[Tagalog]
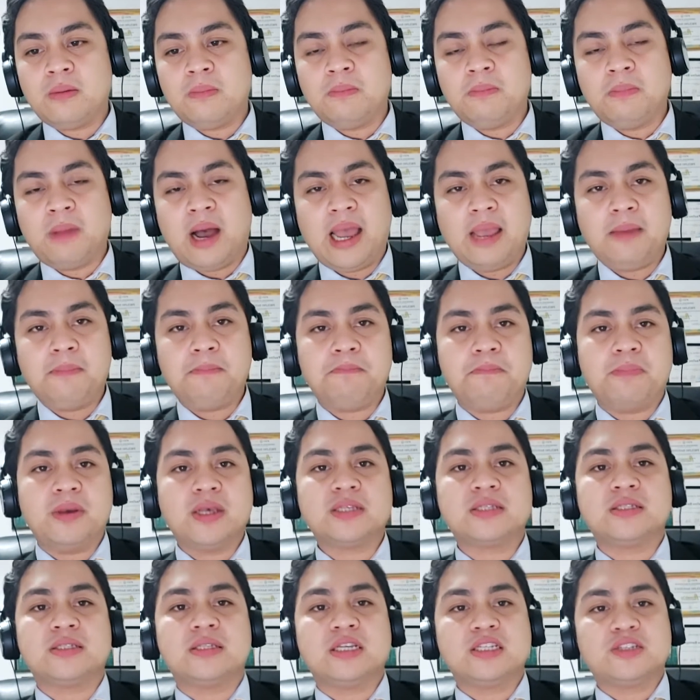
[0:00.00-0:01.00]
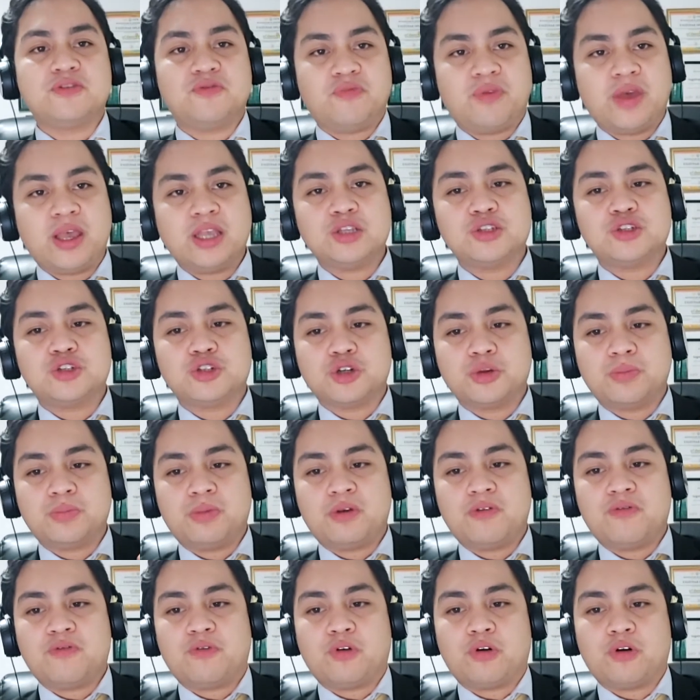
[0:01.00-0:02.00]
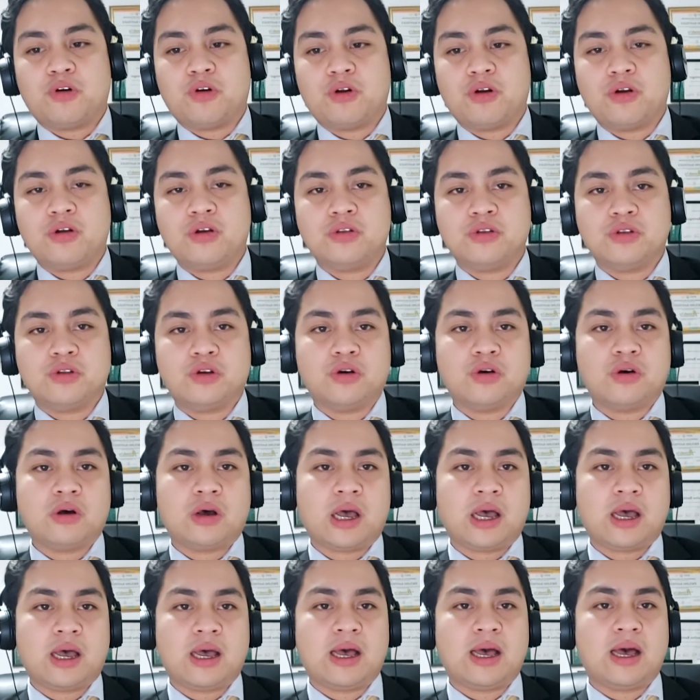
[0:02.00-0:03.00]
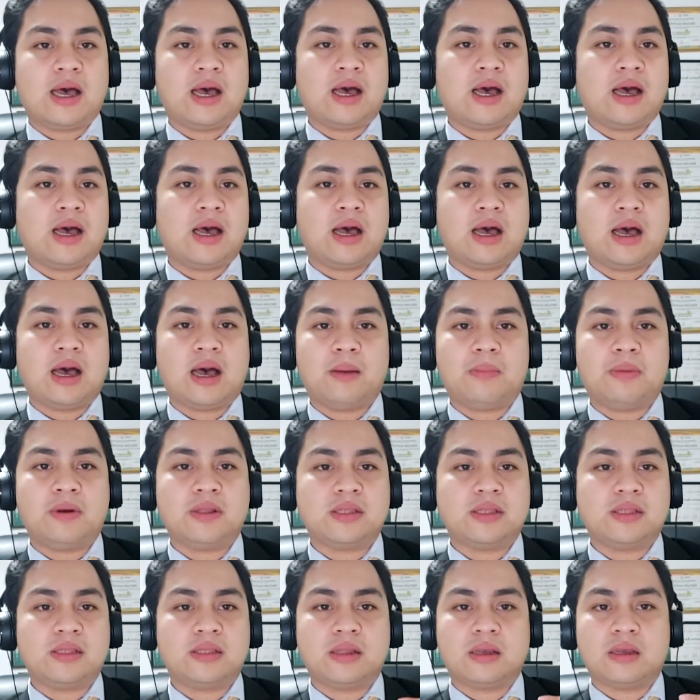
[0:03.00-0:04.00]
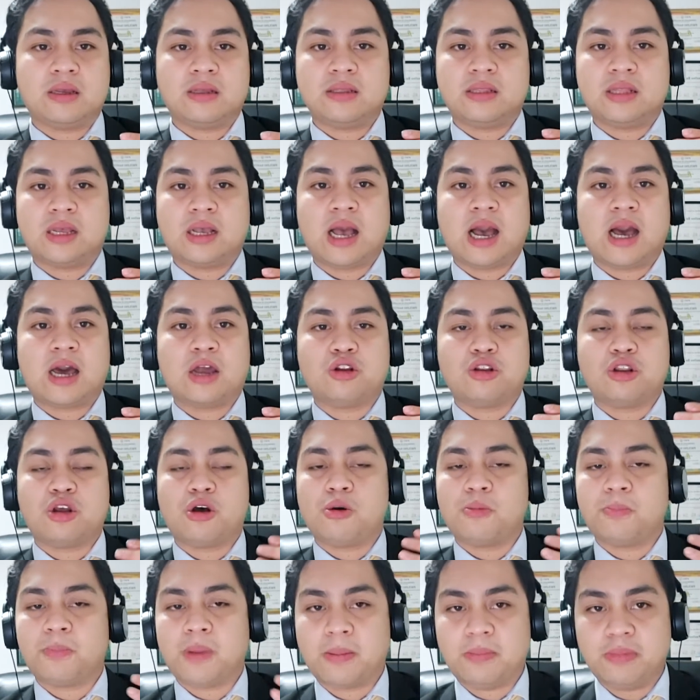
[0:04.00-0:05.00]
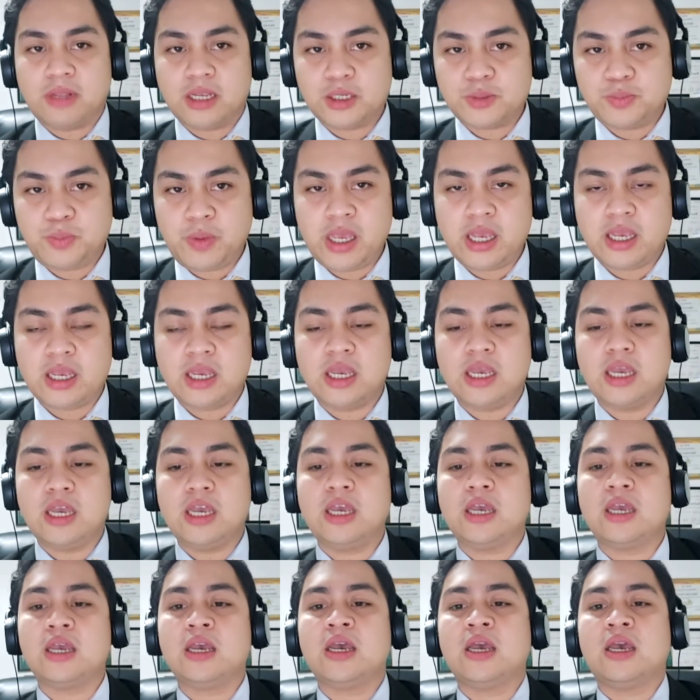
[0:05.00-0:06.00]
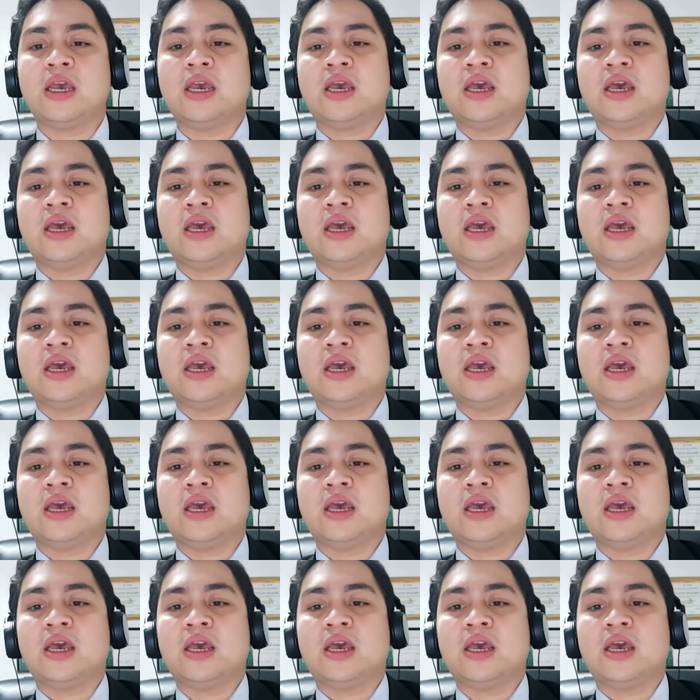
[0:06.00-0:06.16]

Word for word: my business venture before, no, uh, habang nag- nagkakaroon akong public speaking,